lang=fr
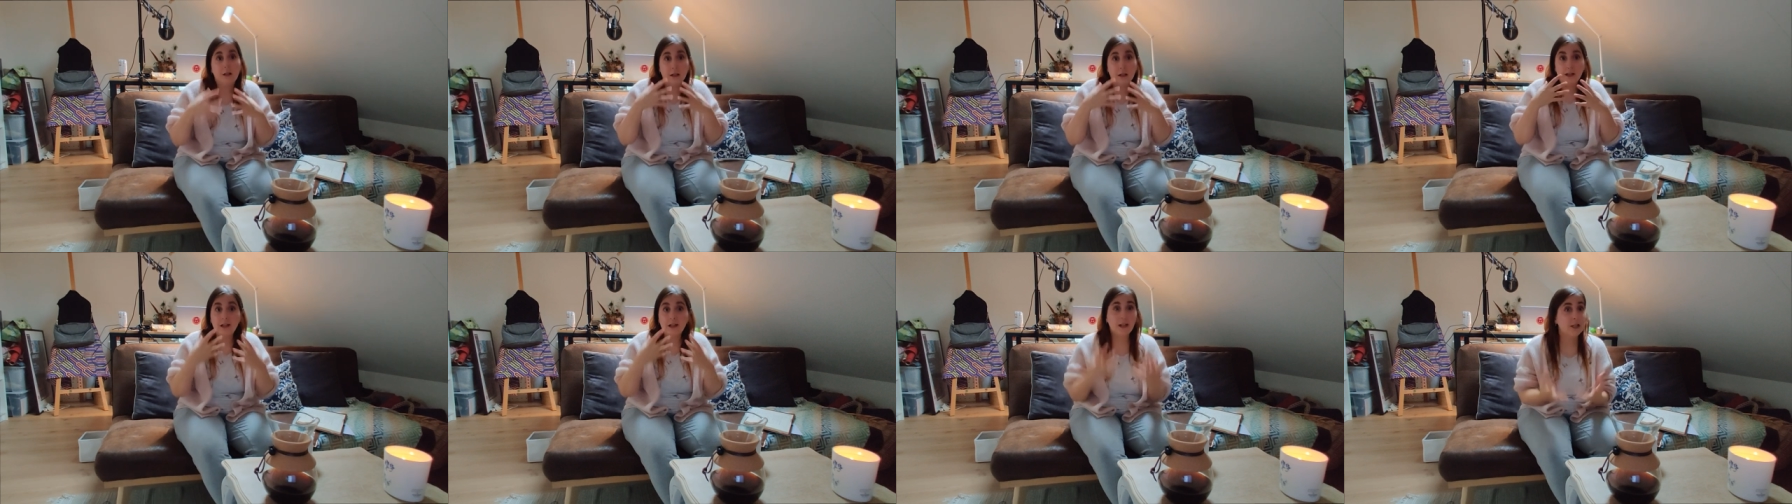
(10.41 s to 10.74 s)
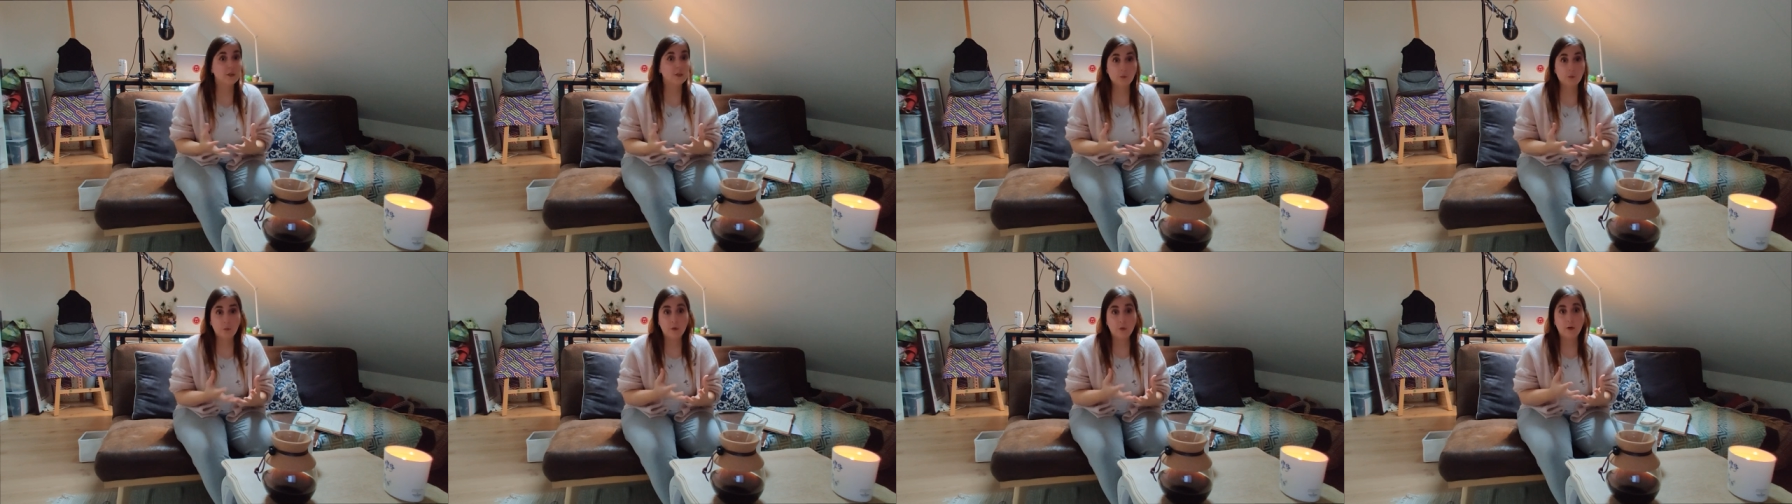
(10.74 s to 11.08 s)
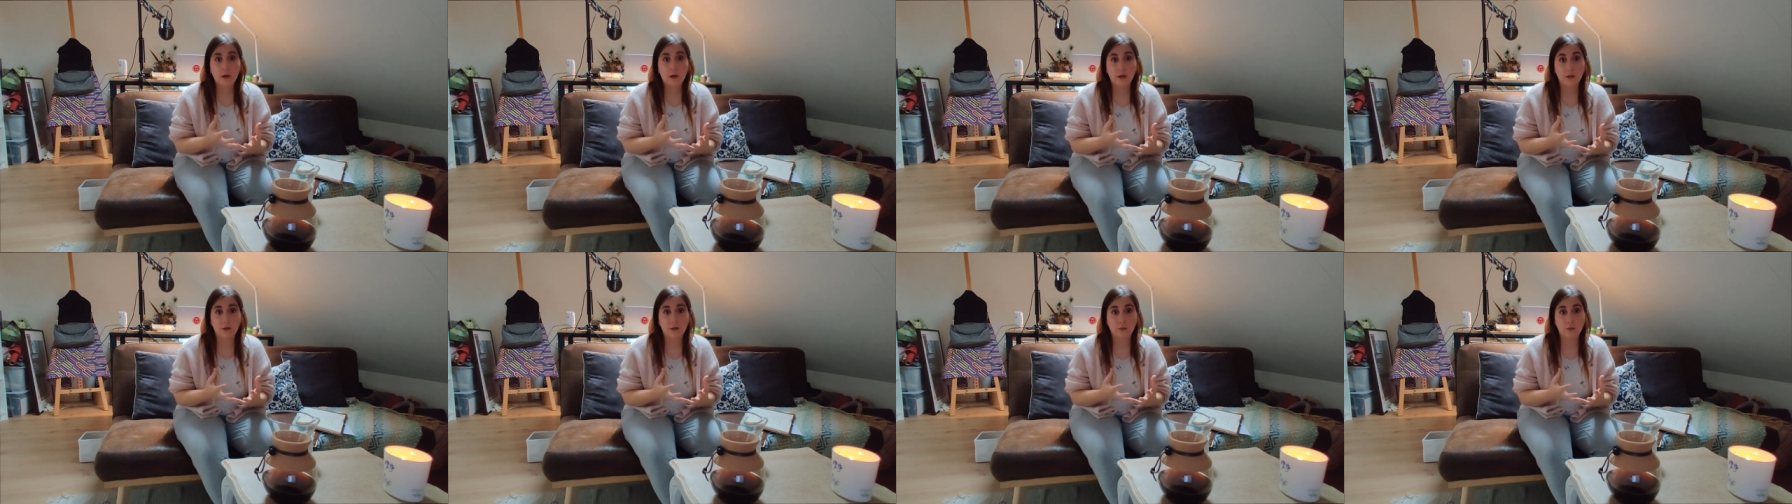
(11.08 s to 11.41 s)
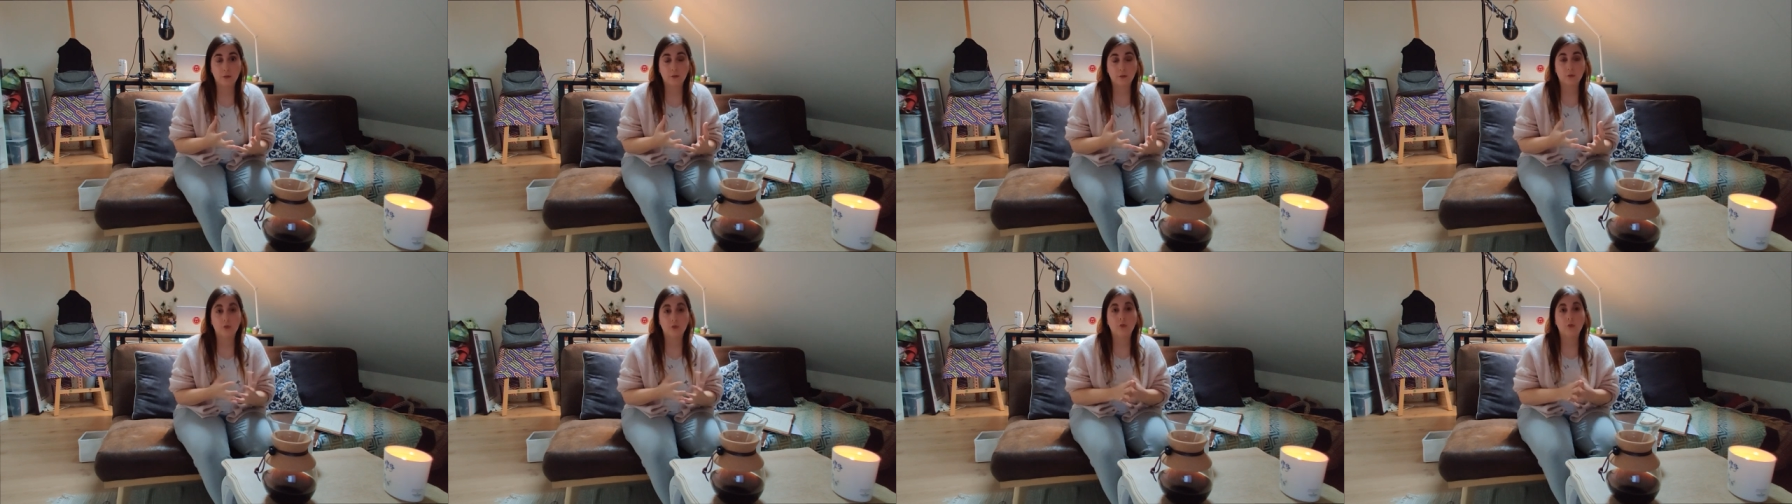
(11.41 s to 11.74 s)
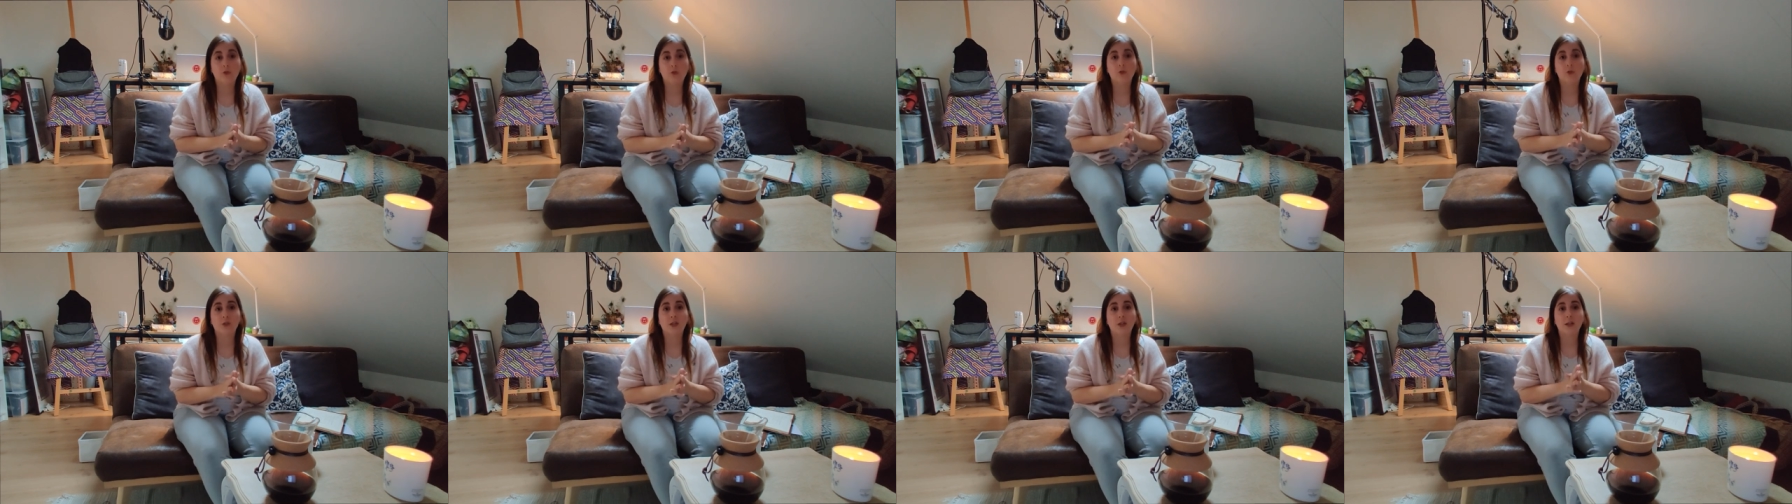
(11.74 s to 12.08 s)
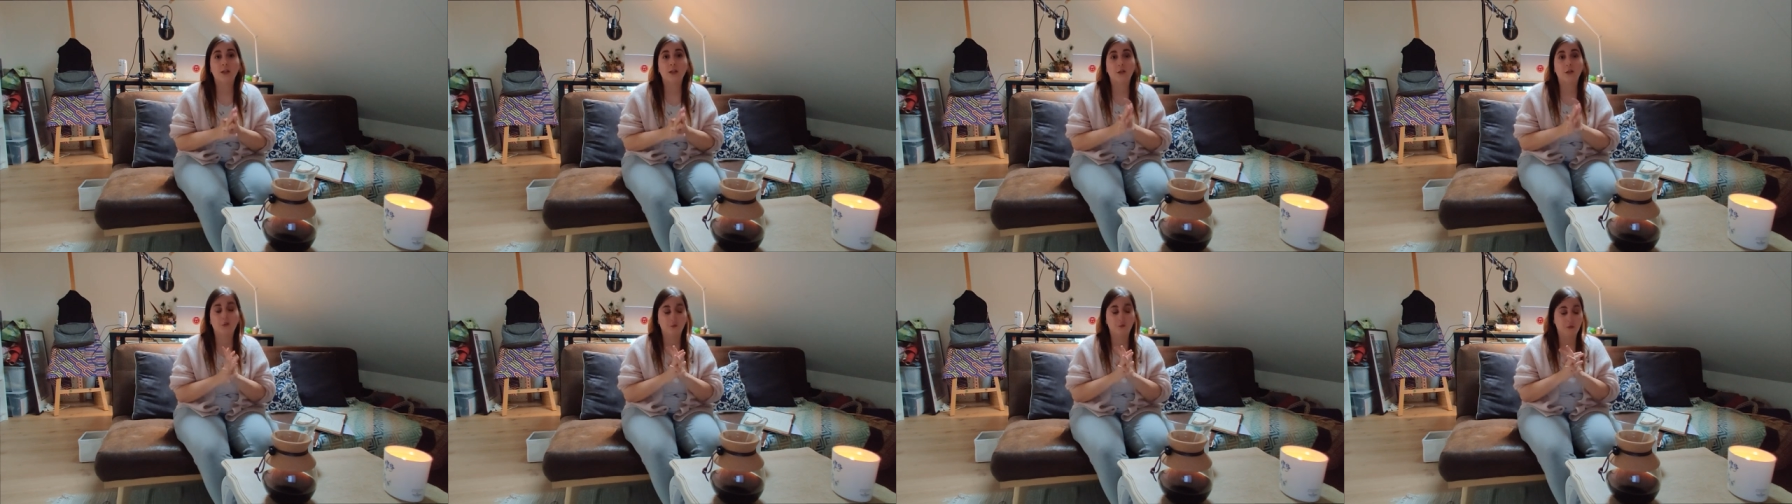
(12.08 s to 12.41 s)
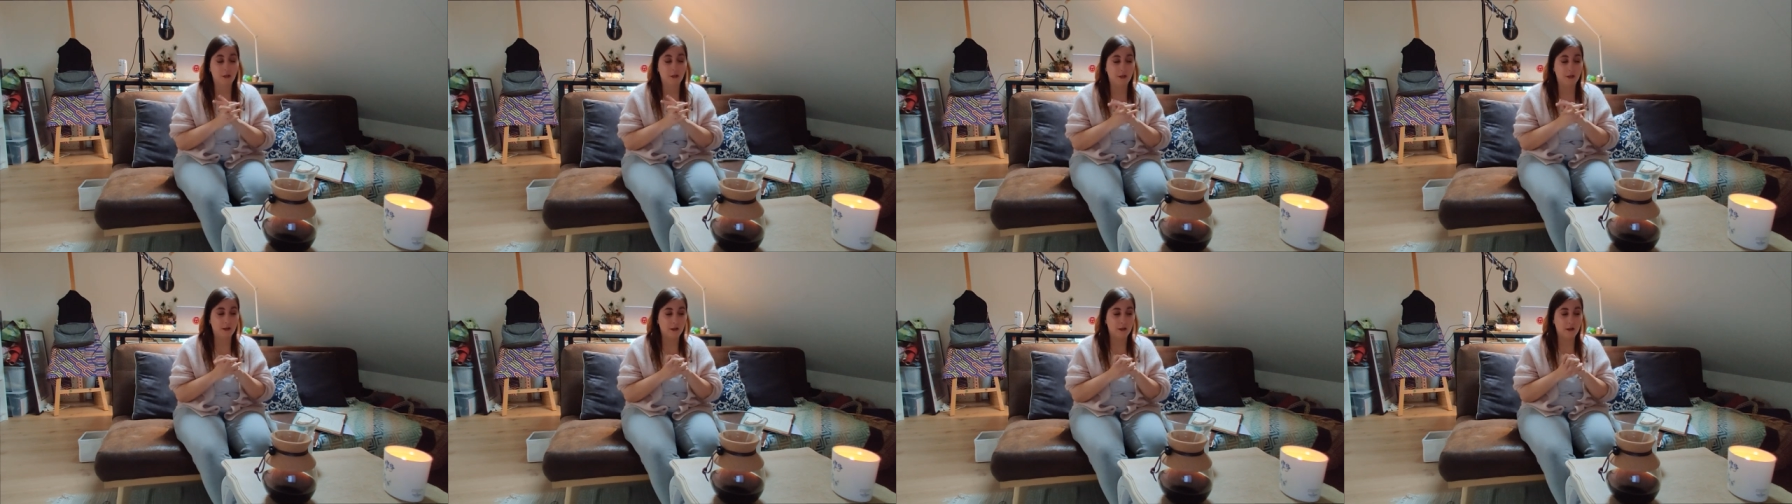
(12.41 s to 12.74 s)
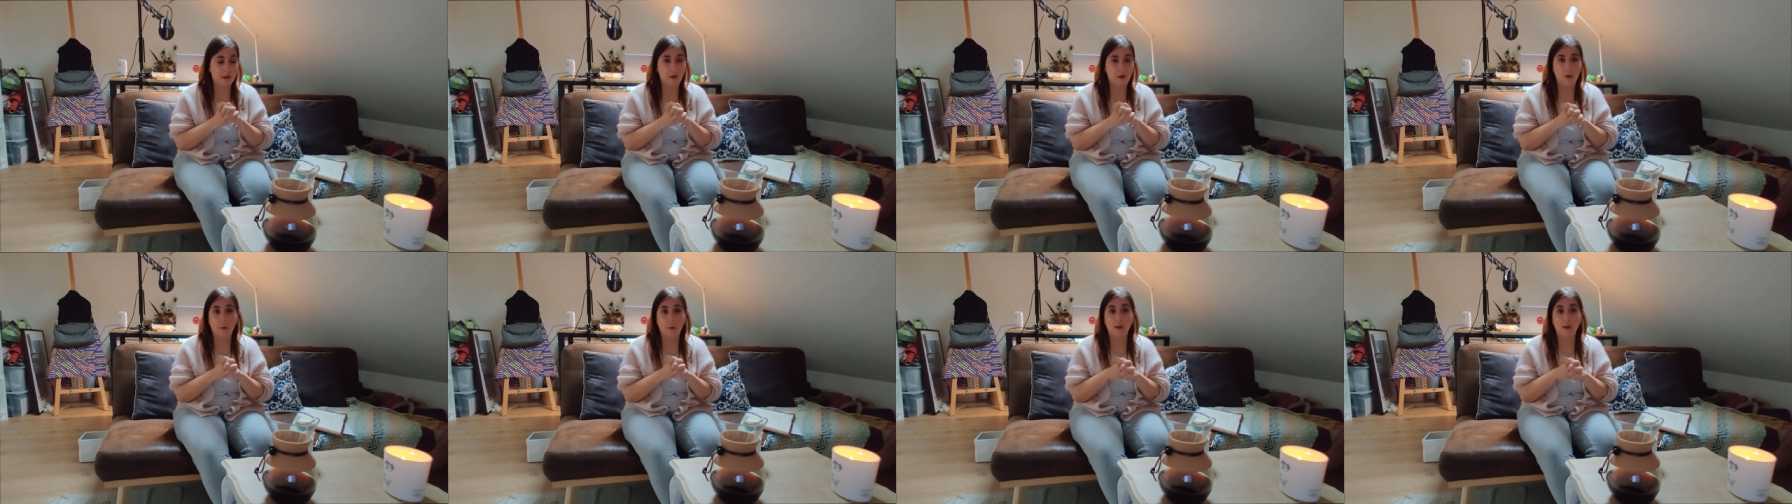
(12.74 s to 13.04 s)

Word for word: l'exploration du sujet que vous allez euh,